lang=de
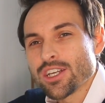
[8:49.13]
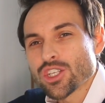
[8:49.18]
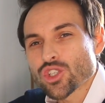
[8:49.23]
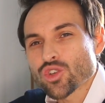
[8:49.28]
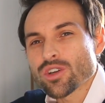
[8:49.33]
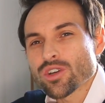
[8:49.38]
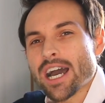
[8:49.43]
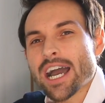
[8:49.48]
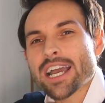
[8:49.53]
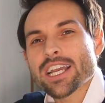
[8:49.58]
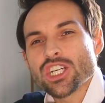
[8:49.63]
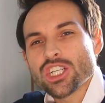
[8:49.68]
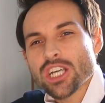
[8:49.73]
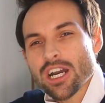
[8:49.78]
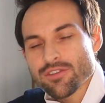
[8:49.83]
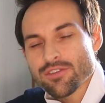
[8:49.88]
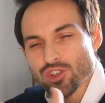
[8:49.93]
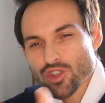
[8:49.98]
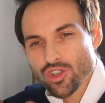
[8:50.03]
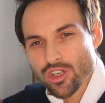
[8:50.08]
sogar
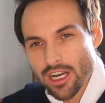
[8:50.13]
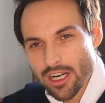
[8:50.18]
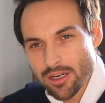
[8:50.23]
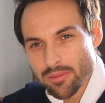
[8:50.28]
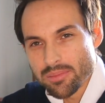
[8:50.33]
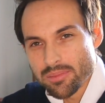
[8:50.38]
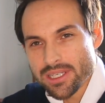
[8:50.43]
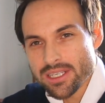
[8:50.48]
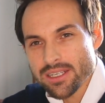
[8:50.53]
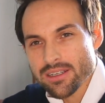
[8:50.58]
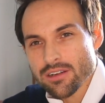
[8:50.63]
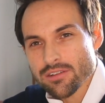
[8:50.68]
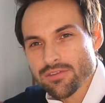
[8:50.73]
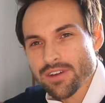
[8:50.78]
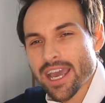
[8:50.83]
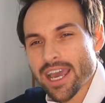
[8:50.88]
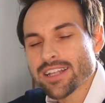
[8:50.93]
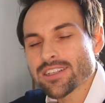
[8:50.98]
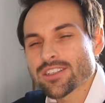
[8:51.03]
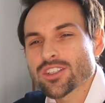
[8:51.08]
geschafft zu halbieren
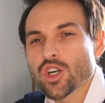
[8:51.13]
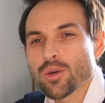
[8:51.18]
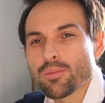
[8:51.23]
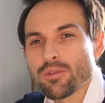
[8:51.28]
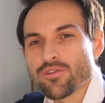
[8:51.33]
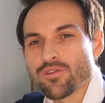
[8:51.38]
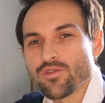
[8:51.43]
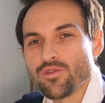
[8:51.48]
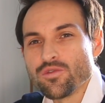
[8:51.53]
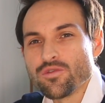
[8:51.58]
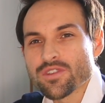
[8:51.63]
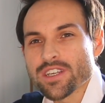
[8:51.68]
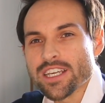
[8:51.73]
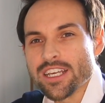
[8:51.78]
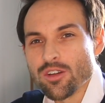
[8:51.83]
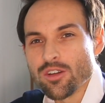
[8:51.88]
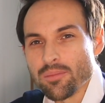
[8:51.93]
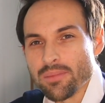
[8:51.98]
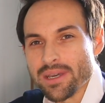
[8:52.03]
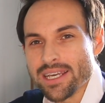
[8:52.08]
auf 1,5
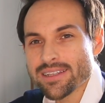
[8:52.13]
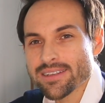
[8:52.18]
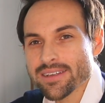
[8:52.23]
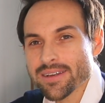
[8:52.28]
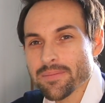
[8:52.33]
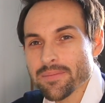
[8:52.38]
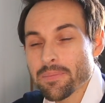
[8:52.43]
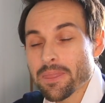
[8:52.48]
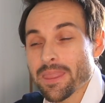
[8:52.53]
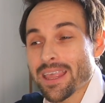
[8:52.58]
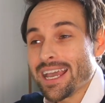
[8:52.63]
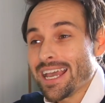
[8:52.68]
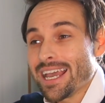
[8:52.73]
Kilometer.